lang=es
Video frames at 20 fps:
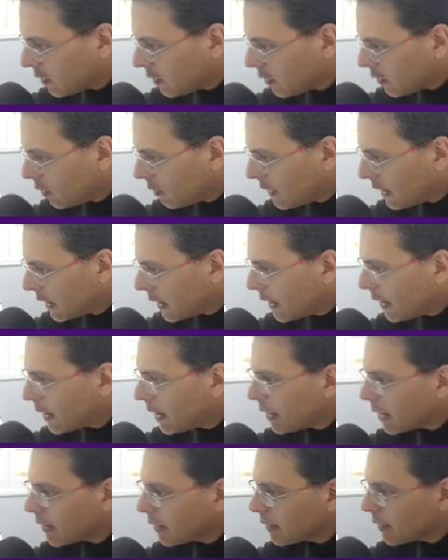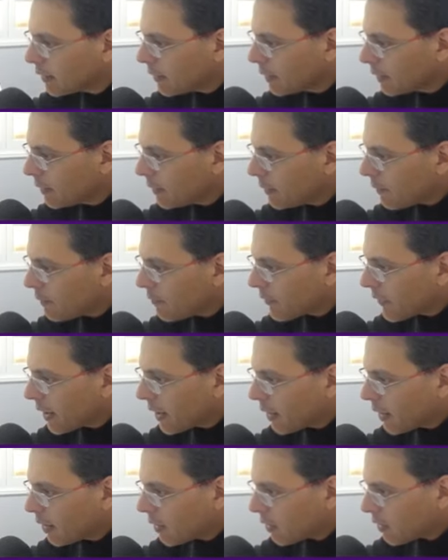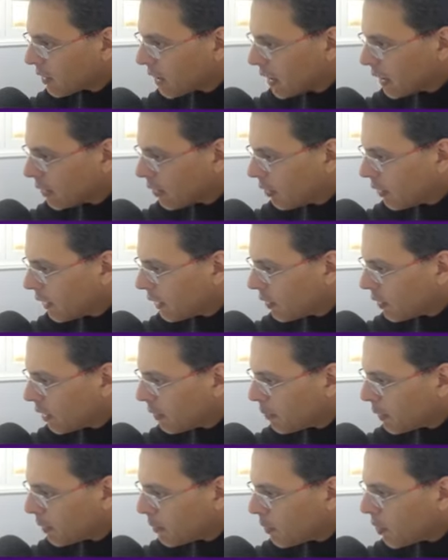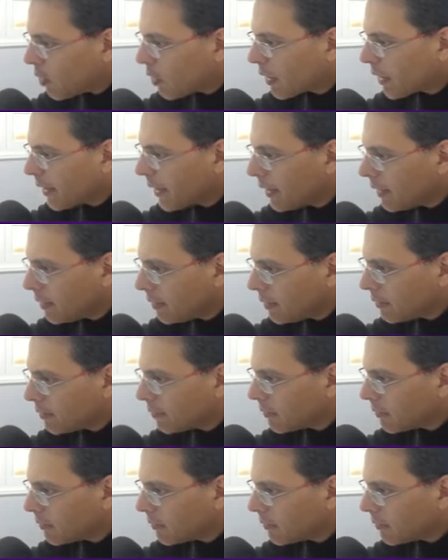Doble clic. Nos sale todo esto, le ponemos OK. Y